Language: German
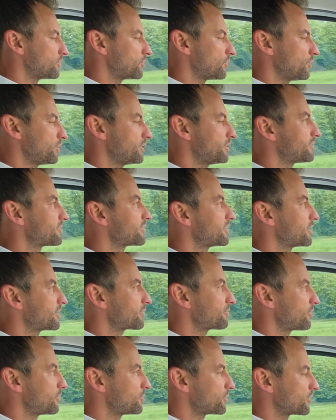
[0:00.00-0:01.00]

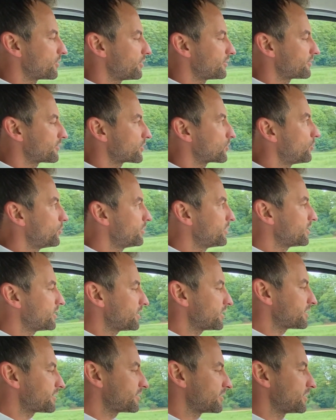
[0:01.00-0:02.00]
90, 95,
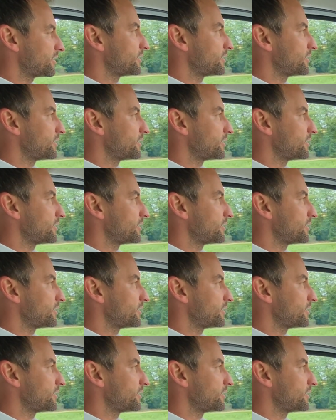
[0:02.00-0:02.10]
100.